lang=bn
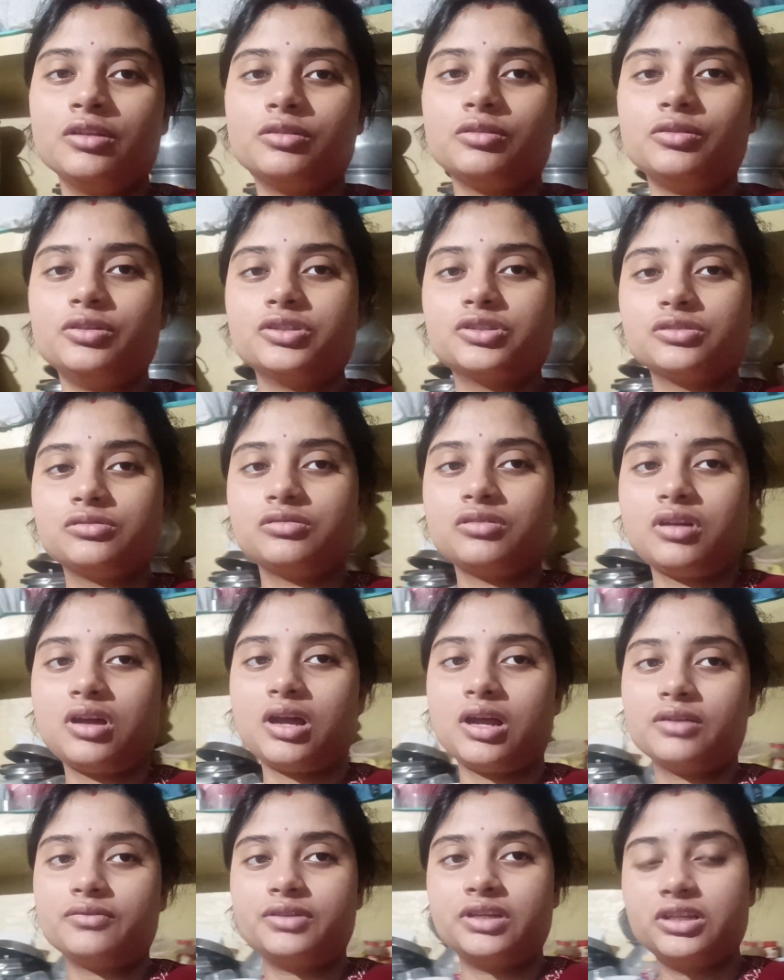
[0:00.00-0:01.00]
তো ওই জন্য
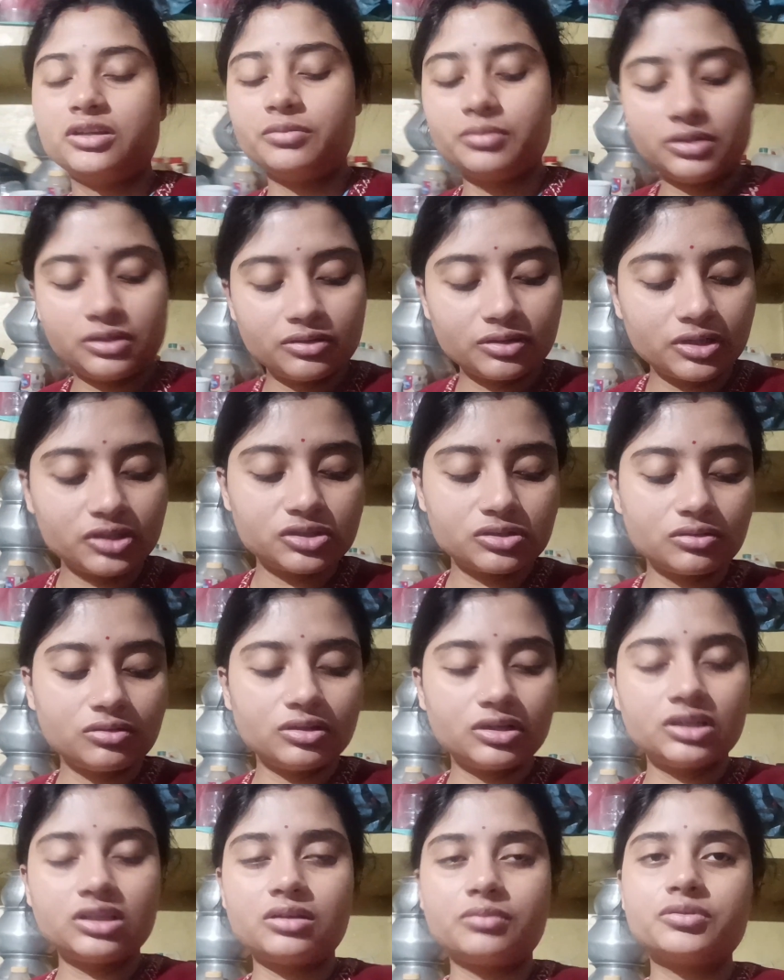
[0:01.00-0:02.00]
আর ভিডিও ভিডিও কিছু
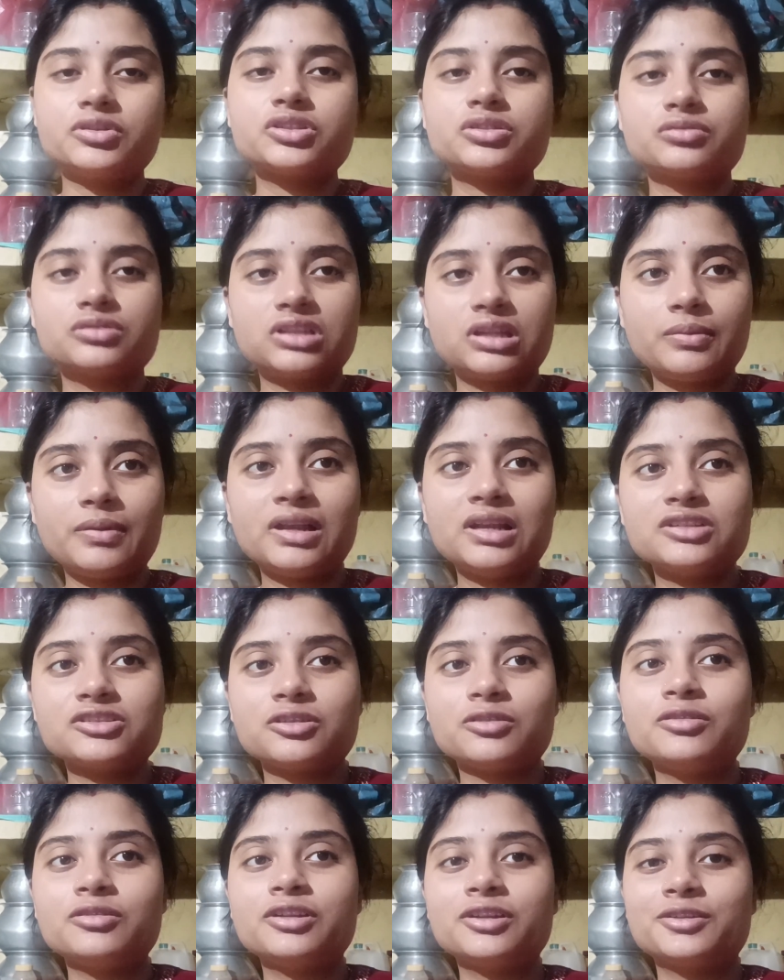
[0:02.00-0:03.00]
করি তারপর সন্ধ্যেবেলা
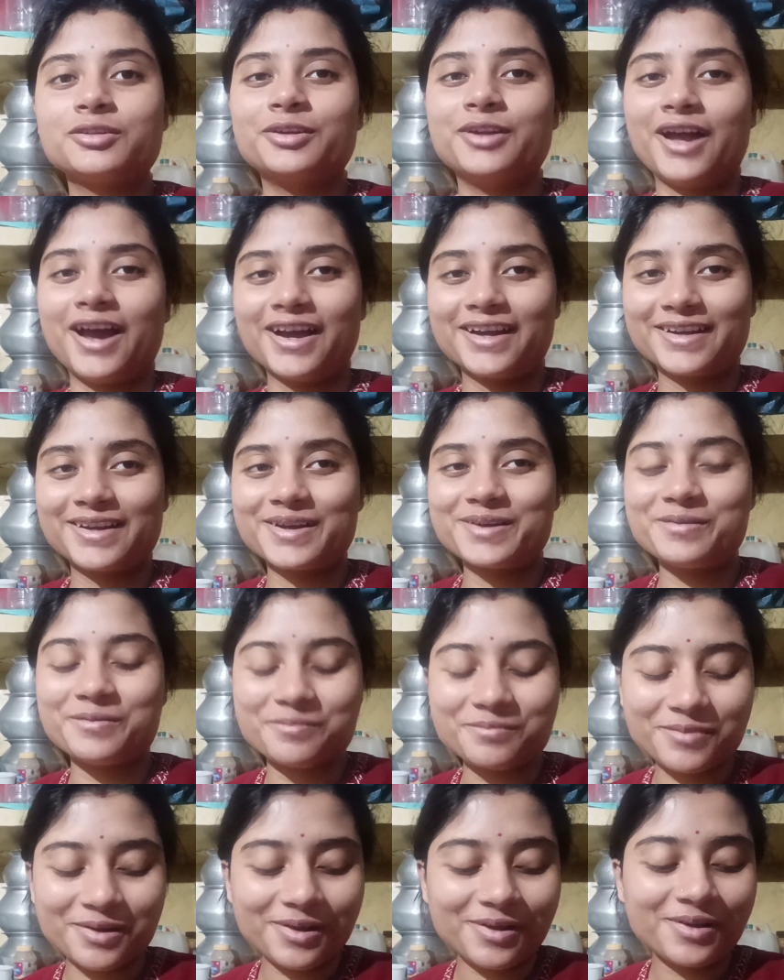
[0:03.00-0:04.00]
যখন একটু রাগটা
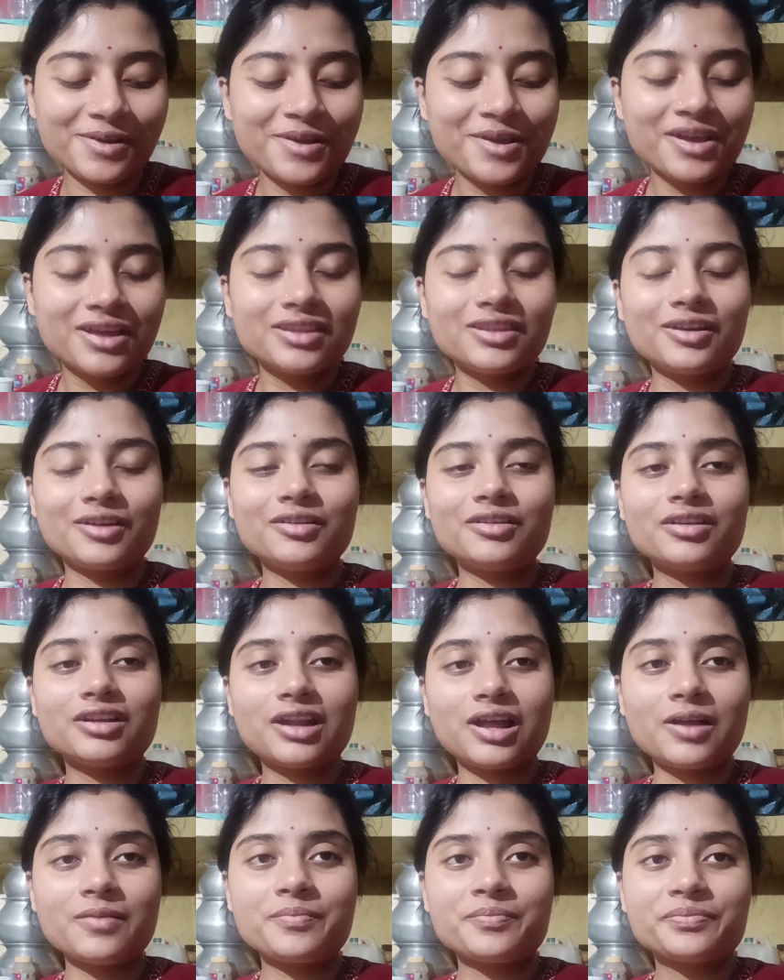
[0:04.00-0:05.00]
কমলো তখন
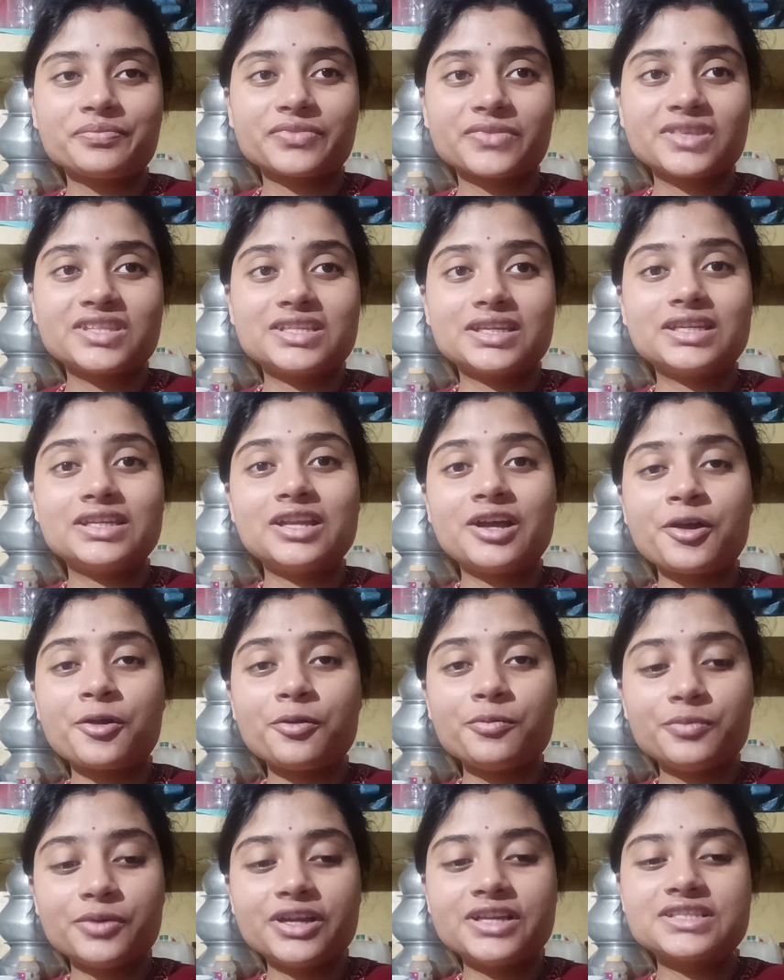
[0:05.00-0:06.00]
না যে
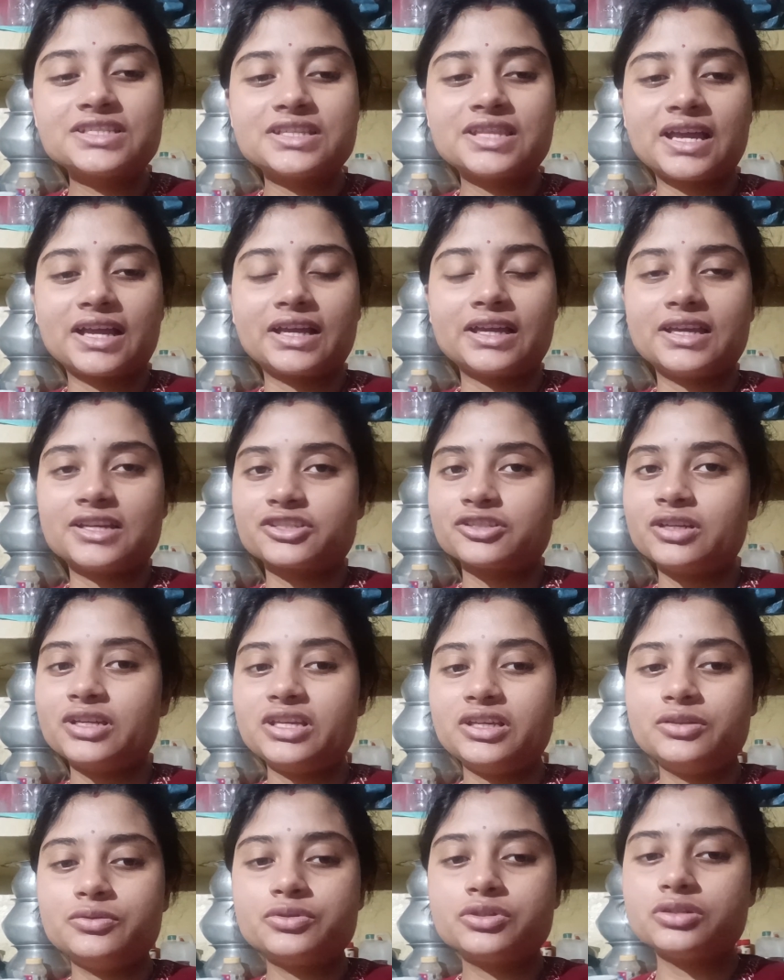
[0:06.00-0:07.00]
কীরকম হয়েছে দেখে আসলে
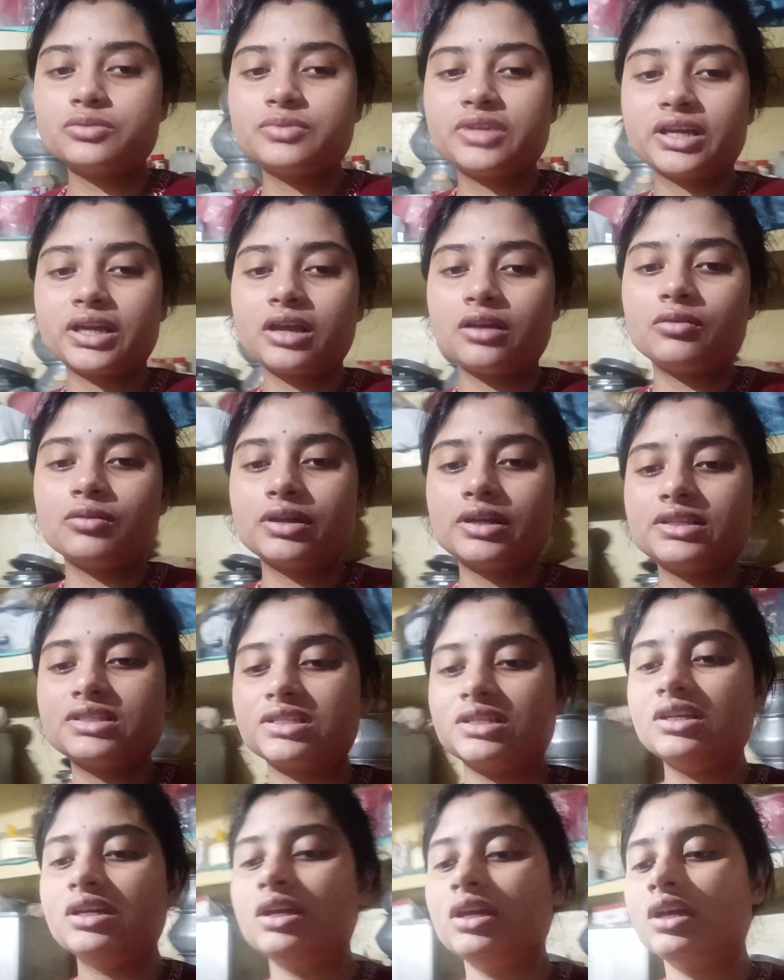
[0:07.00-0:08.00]
ইউটিউব দেখে
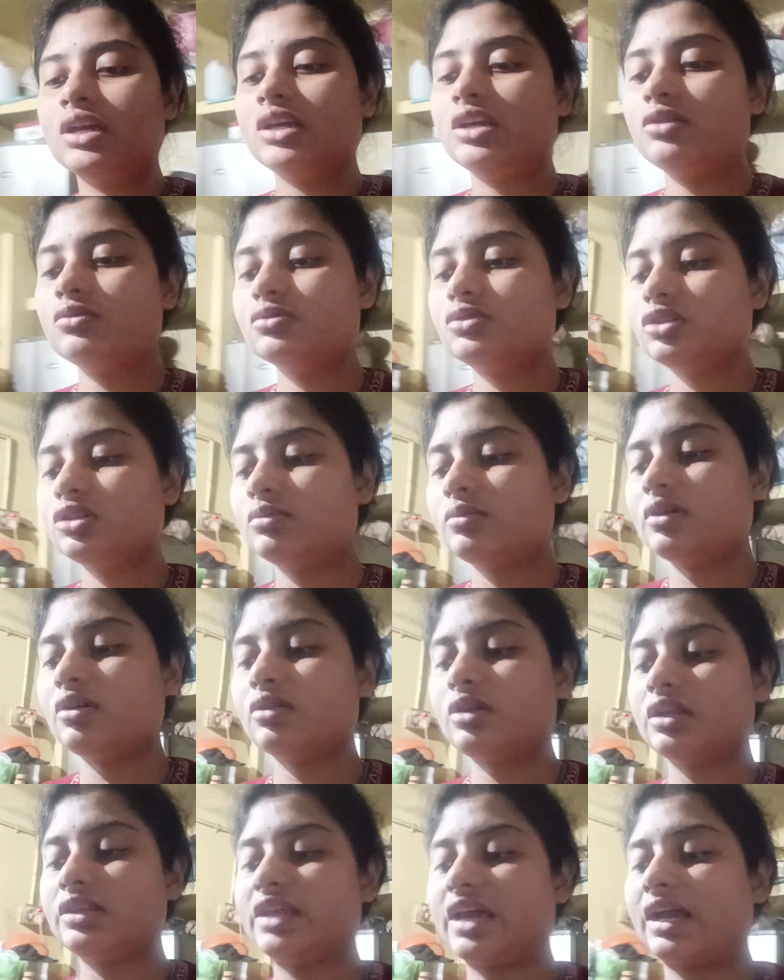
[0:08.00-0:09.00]
করেছি ইউটিউবে
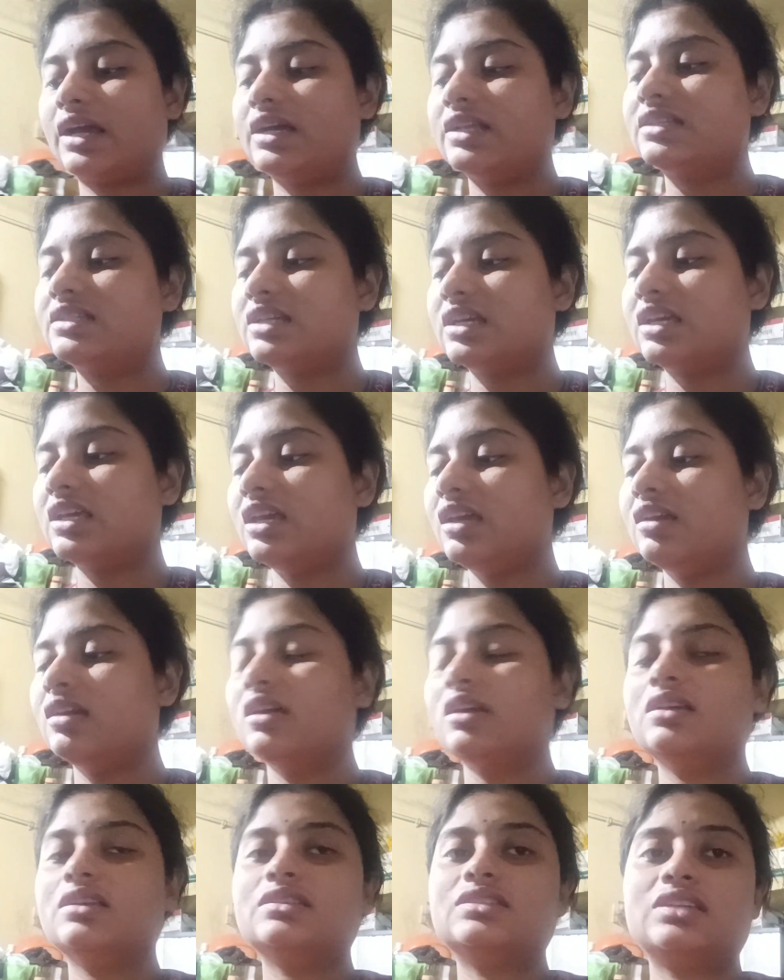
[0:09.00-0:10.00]
ওটা দেখাচ্ছে কি
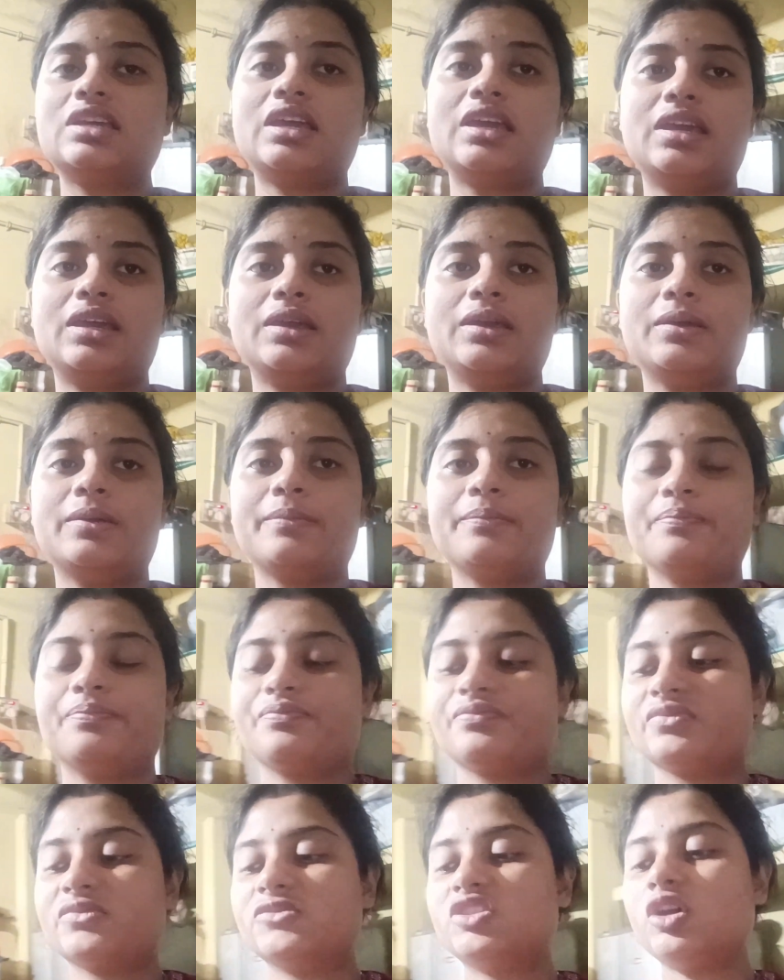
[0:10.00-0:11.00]
যে
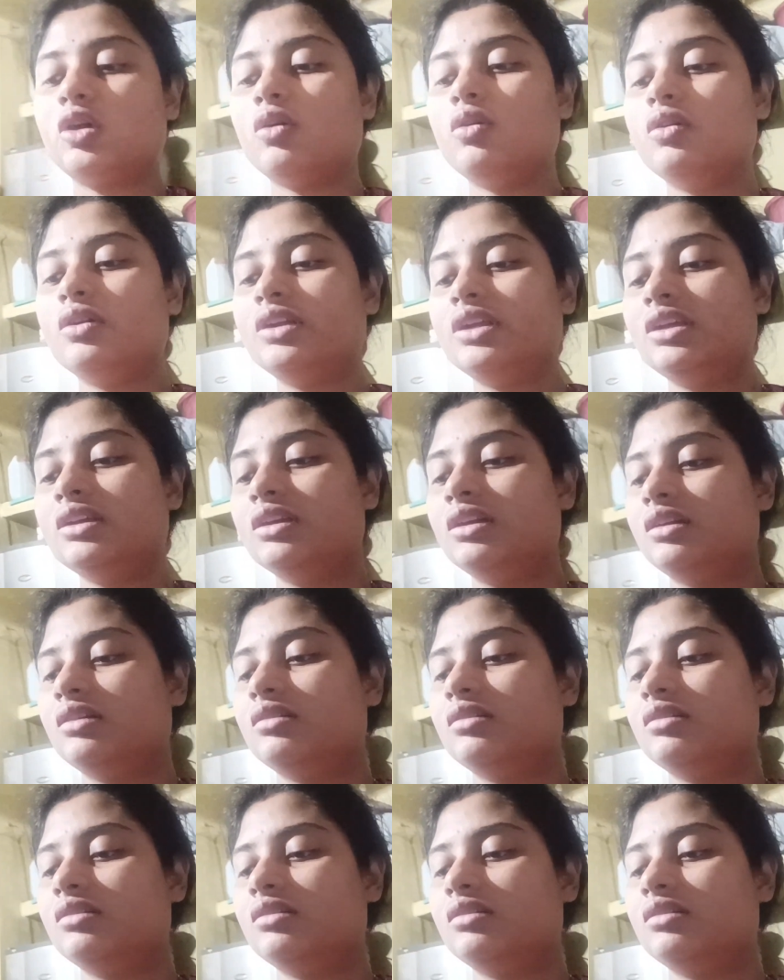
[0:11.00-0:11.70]
যখনই